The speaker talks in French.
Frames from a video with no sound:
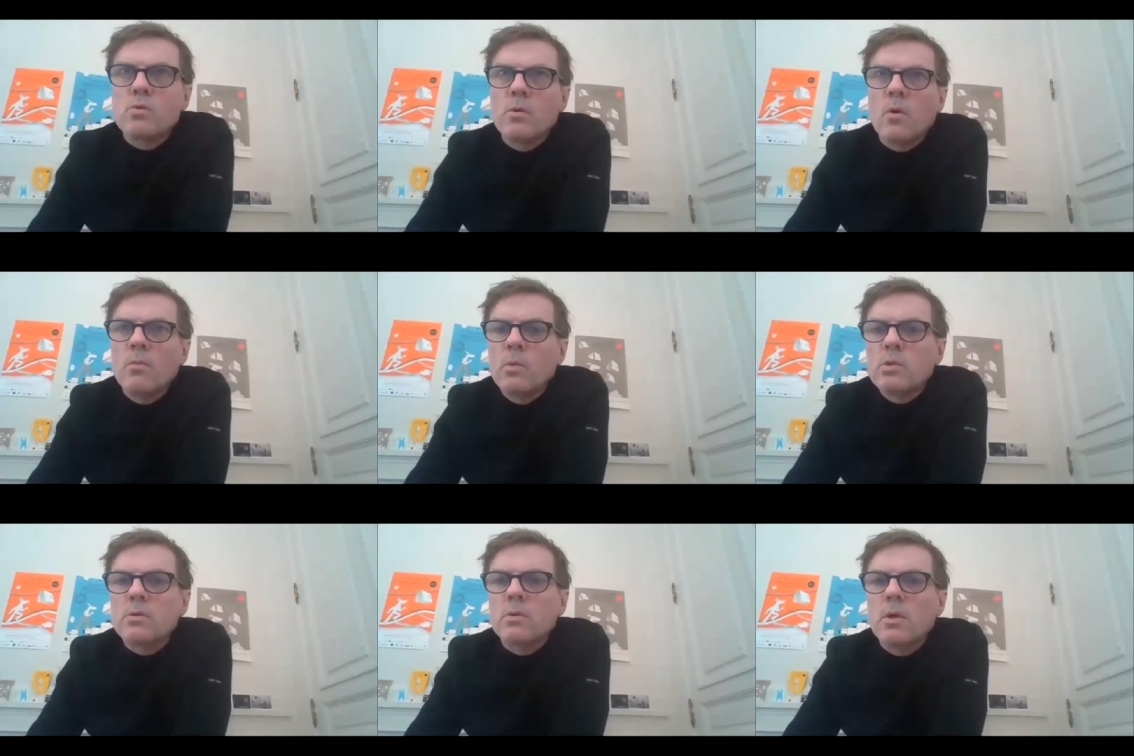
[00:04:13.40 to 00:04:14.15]
Laurent
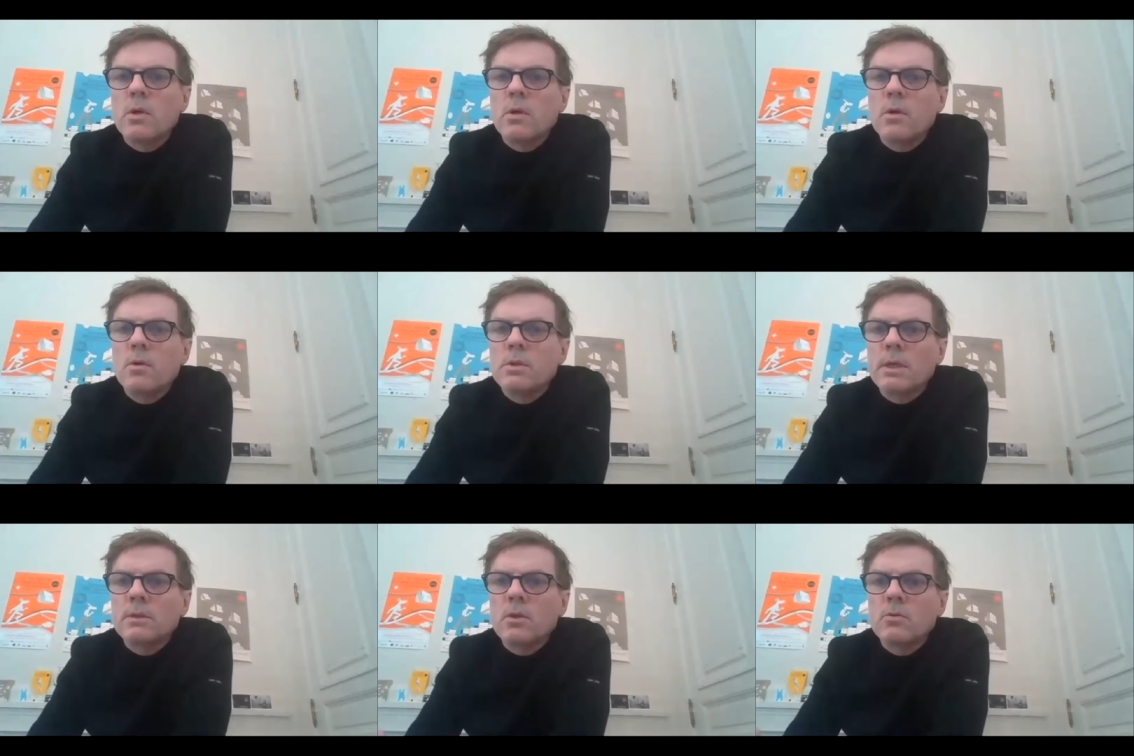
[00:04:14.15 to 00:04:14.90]
Bonzon, le,
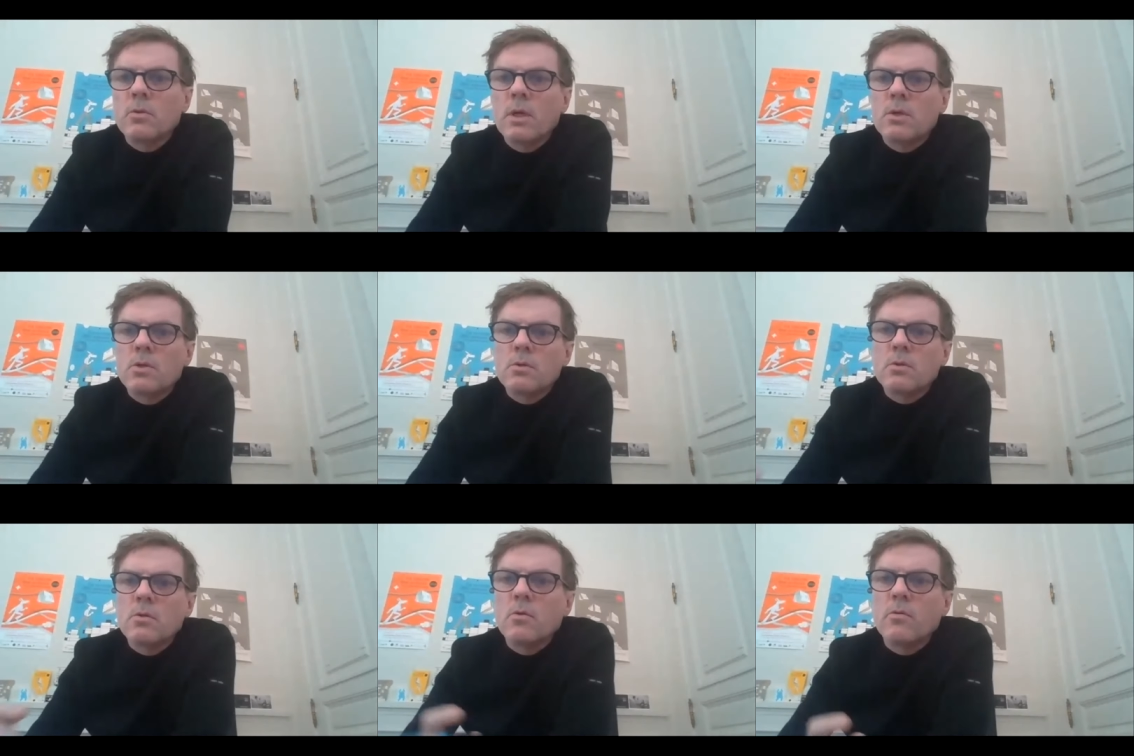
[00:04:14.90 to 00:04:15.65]
directeur de
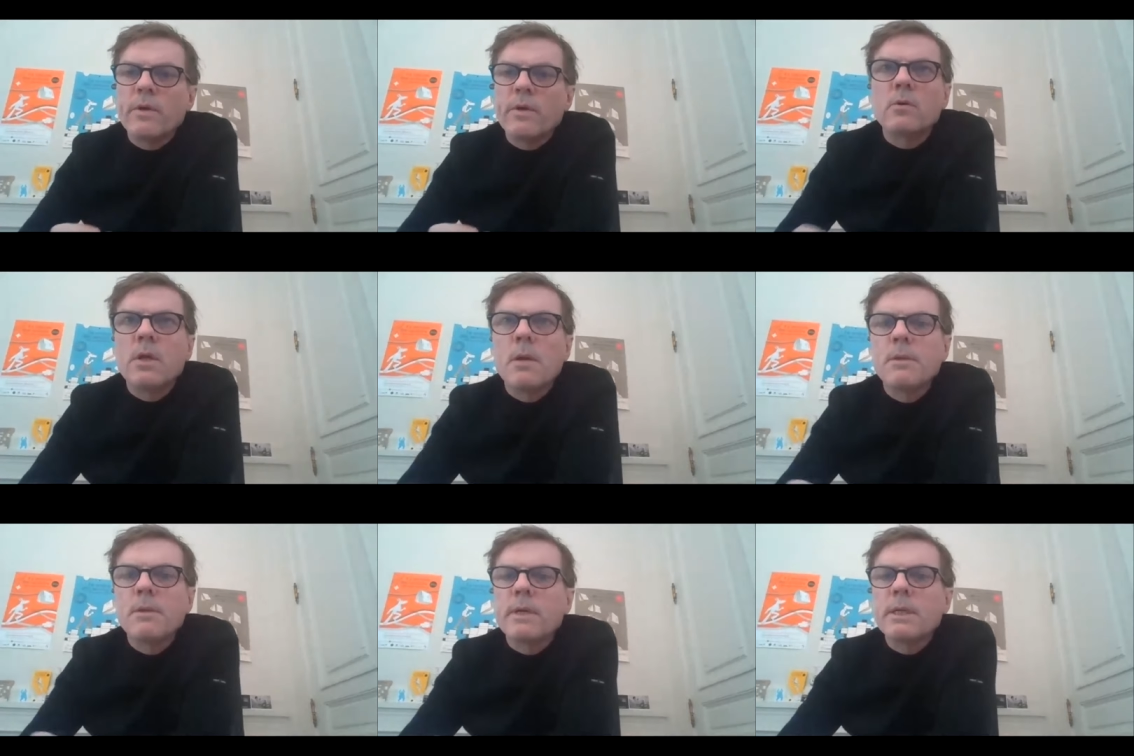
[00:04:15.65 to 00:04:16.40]
l'agence auvergne rhône
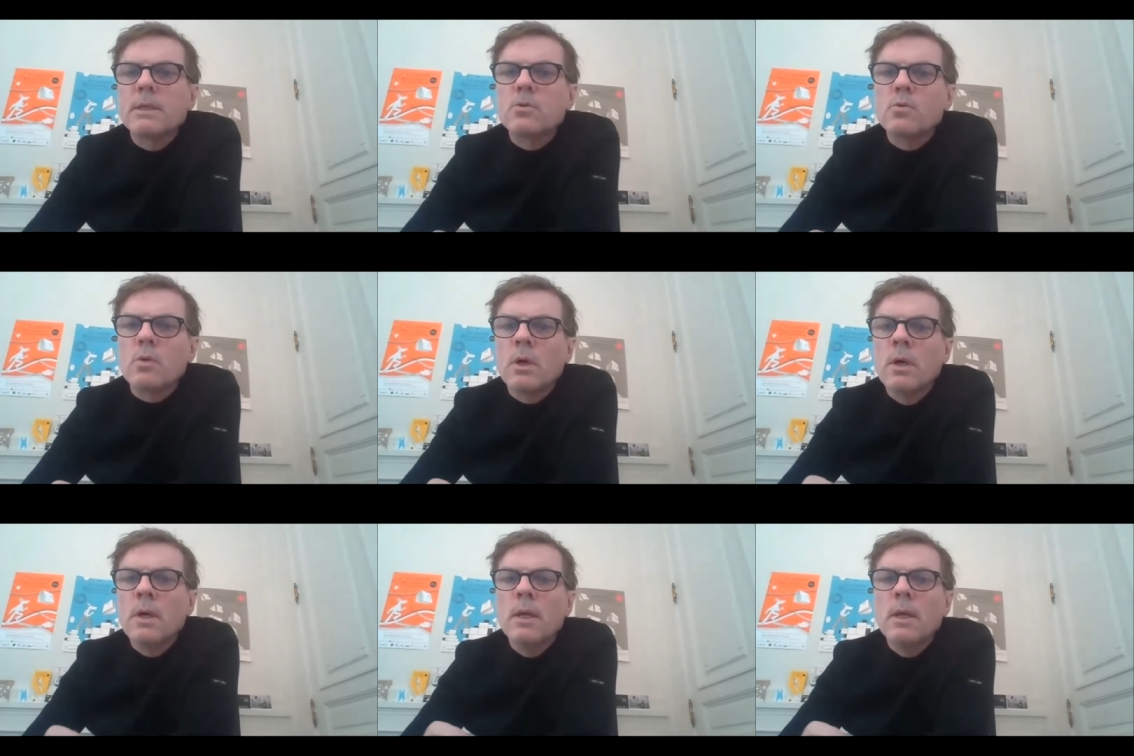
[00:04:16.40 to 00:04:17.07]
Livre et Lecture